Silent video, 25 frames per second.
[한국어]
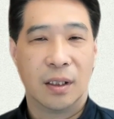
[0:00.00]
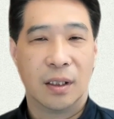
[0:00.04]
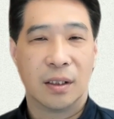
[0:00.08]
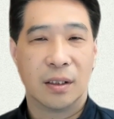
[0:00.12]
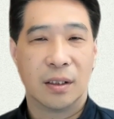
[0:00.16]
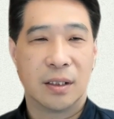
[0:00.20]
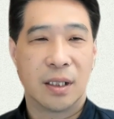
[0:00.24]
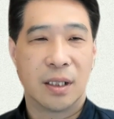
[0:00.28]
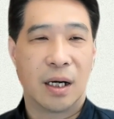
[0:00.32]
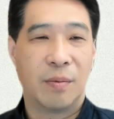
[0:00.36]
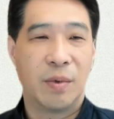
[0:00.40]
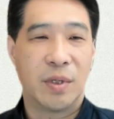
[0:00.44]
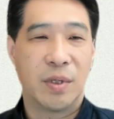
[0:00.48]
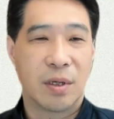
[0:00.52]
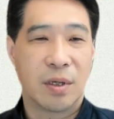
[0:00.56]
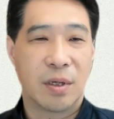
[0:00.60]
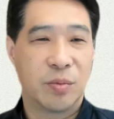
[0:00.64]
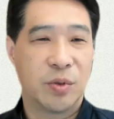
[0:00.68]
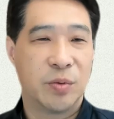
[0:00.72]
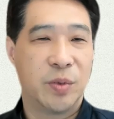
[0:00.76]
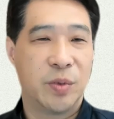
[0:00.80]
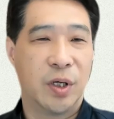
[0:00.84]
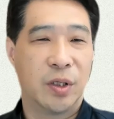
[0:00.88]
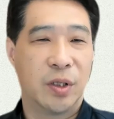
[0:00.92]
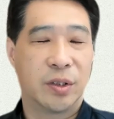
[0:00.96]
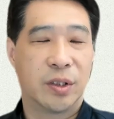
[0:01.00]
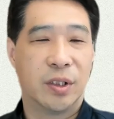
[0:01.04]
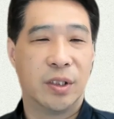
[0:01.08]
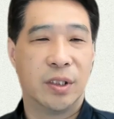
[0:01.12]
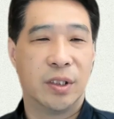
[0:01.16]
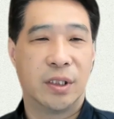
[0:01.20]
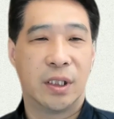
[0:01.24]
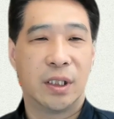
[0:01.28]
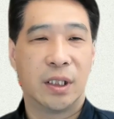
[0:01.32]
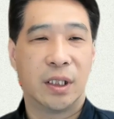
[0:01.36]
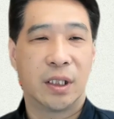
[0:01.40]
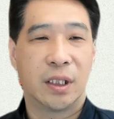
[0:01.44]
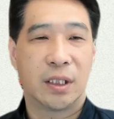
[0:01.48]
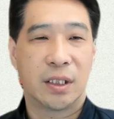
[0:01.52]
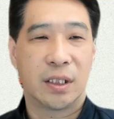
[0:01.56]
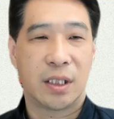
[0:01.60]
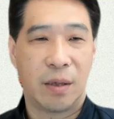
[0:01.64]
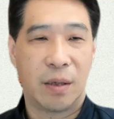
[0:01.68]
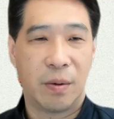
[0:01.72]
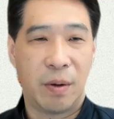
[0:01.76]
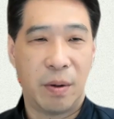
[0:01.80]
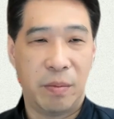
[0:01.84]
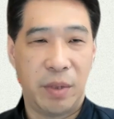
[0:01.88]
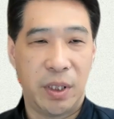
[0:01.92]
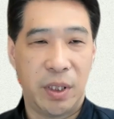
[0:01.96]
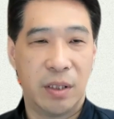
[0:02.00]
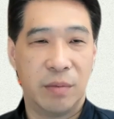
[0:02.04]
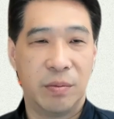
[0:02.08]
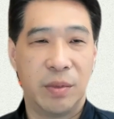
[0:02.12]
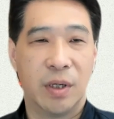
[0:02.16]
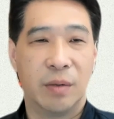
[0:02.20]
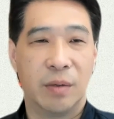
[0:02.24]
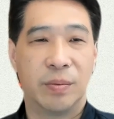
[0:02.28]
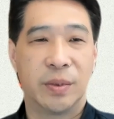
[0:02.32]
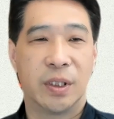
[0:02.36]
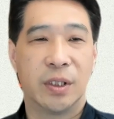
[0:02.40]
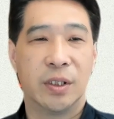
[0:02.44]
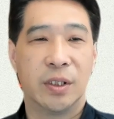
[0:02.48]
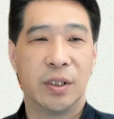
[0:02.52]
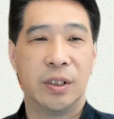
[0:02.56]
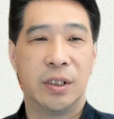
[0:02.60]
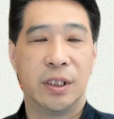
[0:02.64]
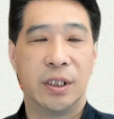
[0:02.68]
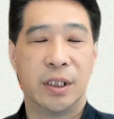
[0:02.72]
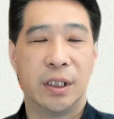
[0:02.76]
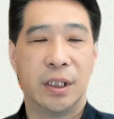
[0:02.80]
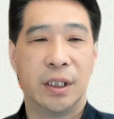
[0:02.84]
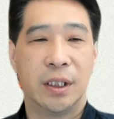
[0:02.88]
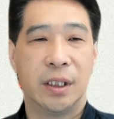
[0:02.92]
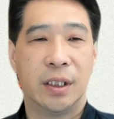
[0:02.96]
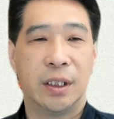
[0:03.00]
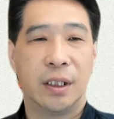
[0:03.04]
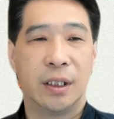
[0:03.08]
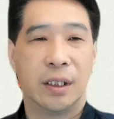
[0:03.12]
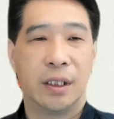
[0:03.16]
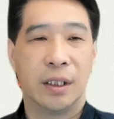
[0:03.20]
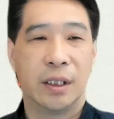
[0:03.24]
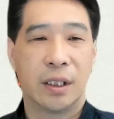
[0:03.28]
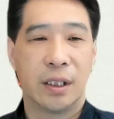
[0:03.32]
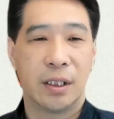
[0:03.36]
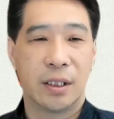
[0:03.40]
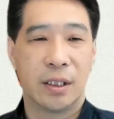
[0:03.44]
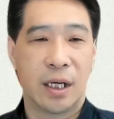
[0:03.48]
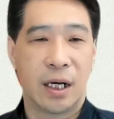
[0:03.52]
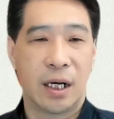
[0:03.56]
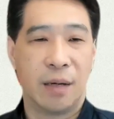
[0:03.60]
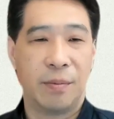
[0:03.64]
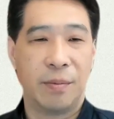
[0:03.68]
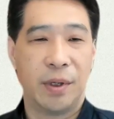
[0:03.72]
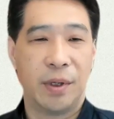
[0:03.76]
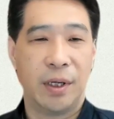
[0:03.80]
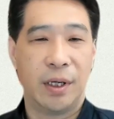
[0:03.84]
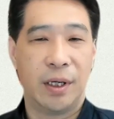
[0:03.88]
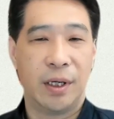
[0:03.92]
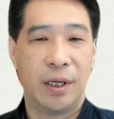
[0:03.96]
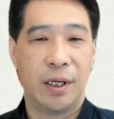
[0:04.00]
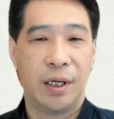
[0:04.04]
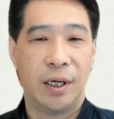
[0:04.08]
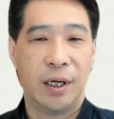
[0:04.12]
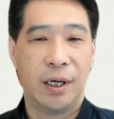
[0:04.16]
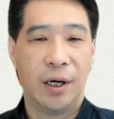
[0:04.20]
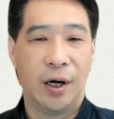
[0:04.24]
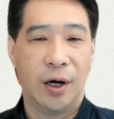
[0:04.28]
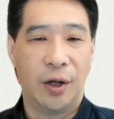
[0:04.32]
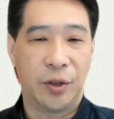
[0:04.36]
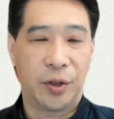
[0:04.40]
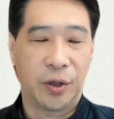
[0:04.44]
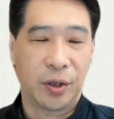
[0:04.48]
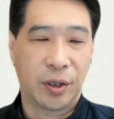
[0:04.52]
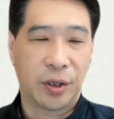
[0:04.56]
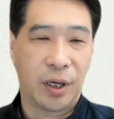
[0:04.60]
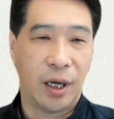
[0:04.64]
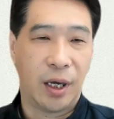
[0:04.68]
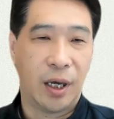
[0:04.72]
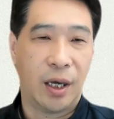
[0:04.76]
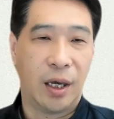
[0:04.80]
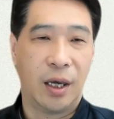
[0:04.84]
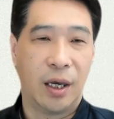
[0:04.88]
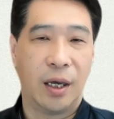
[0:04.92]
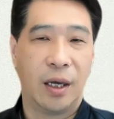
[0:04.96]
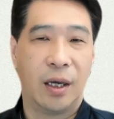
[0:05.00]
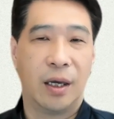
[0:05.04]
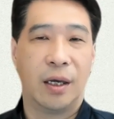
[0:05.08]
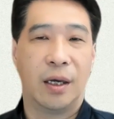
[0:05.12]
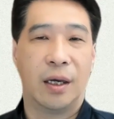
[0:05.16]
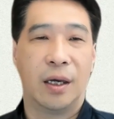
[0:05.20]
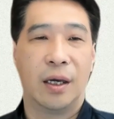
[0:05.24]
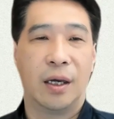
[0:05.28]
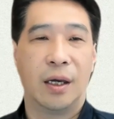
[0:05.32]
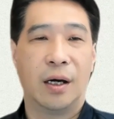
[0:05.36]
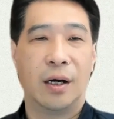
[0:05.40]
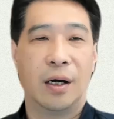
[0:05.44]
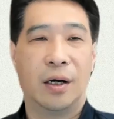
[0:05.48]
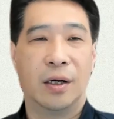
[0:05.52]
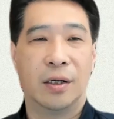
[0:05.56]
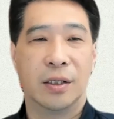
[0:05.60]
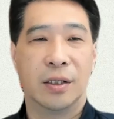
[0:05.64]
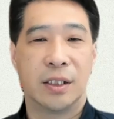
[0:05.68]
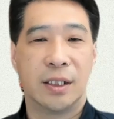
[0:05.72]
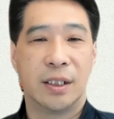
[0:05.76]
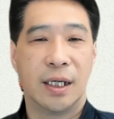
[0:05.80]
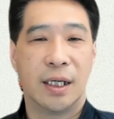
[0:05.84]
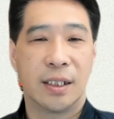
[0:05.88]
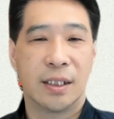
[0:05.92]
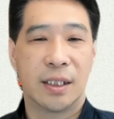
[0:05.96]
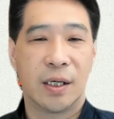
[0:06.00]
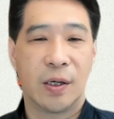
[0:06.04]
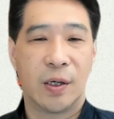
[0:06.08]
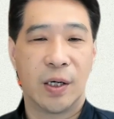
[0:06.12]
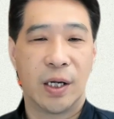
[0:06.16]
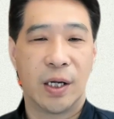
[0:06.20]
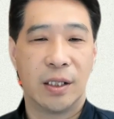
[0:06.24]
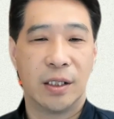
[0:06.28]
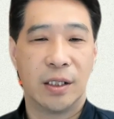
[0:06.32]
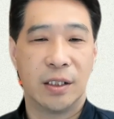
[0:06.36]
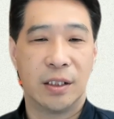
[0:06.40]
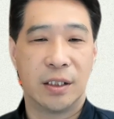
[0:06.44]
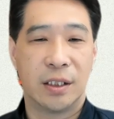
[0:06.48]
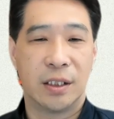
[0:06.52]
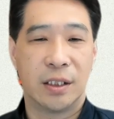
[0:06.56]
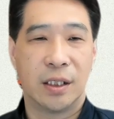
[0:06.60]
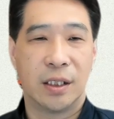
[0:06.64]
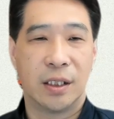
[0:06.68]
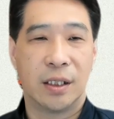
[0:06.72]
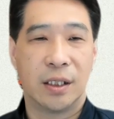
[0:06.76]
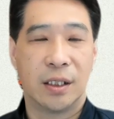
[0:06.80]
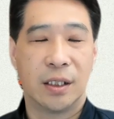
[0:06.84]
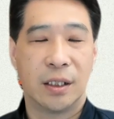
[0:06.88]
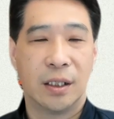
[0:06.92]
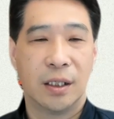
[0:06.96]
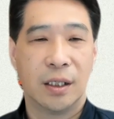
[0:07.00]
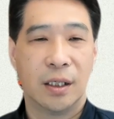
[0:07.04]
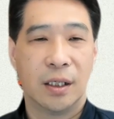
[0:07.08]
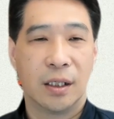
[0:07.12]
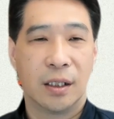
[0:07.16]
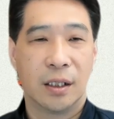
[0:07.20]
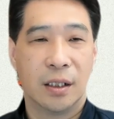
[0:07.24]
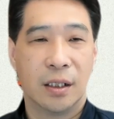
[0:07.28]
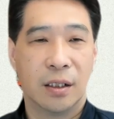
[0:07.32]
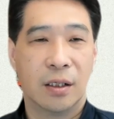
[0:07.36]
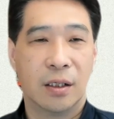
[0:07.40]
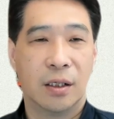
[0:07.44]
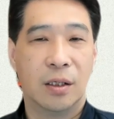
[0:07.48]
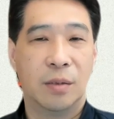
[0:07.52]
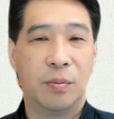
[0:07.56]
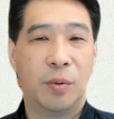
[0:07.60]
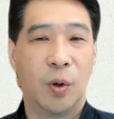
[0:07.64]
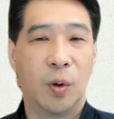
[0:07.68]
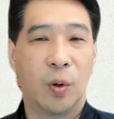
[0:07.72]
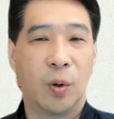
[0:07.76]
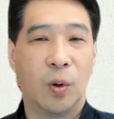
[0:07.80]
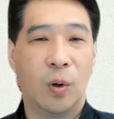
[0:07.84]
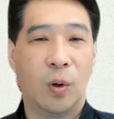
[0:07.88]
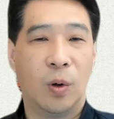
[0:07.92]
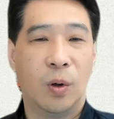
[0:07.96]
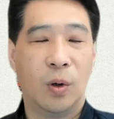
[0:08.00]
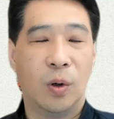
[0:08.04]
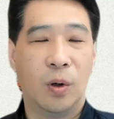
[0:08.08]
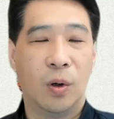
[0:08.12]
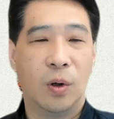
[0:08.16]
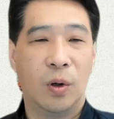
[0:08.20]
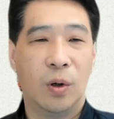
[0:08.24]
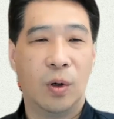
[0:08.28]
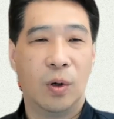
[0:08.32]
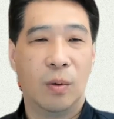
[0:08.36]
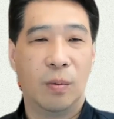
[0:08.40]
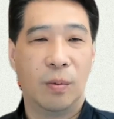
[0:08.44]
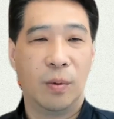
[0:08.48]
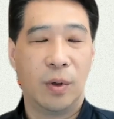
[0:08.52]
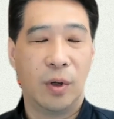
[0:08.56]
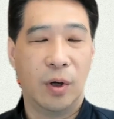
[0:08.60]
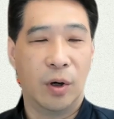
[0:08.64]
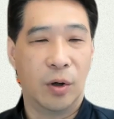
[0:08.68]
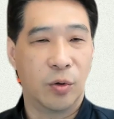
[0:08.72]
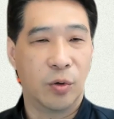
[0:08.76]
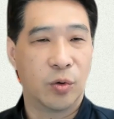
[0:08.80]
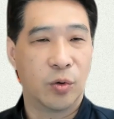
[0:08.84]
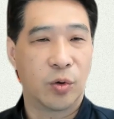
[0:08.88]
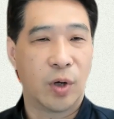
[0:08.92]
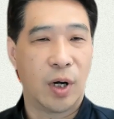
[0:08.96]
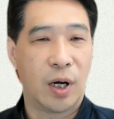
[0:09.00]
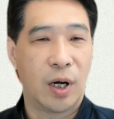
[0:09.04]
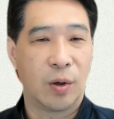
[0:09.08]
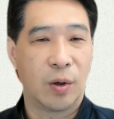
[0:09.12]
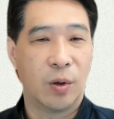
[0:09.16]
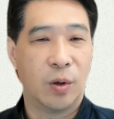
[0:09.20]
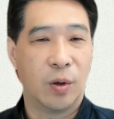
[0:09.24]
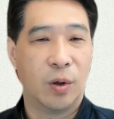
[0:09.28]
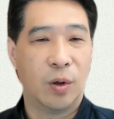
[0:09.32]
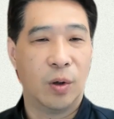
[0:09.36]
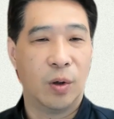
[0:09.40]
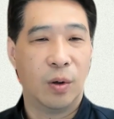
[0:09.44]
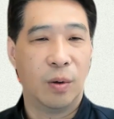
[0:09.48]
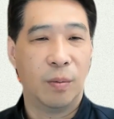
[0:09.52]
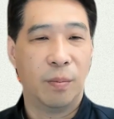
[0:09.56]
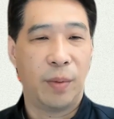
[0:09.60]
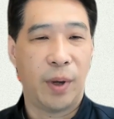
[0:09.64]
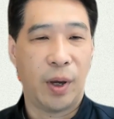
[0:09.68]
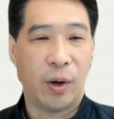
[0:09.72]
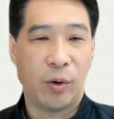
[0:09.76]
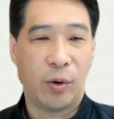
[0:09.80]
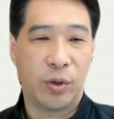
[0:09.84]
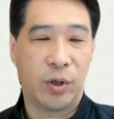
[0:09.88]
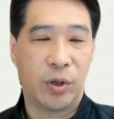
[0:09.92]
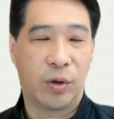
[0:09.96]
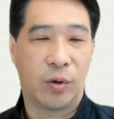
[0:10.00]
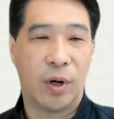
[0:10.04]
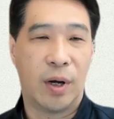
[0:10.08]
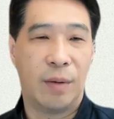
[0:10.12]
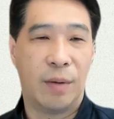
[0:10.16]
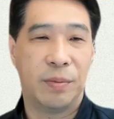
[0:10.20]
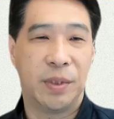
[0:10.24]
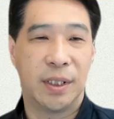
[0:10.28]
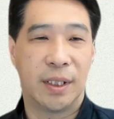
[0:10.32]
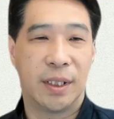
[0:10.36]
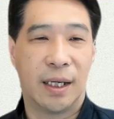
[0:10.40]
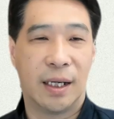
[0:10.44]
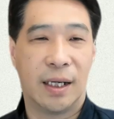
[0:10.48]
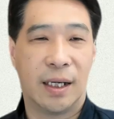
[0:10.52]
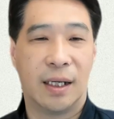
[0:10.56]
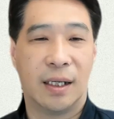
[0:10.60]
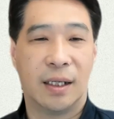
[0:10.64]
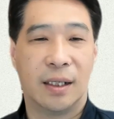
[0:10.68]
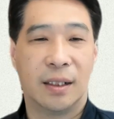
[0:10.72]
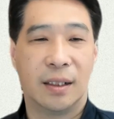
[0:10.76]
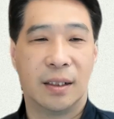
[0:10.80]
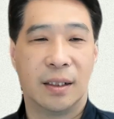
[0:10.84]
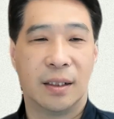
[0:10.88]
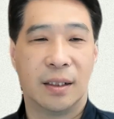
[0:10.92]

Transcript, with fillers: 그 사람의 성품이 어떤지, 그 사람의 믿음이 어떤지, 그 사람이 어떻게 어, 신앙생활 했는지 그걸 보고 연구를 하고 배우려고 합니다.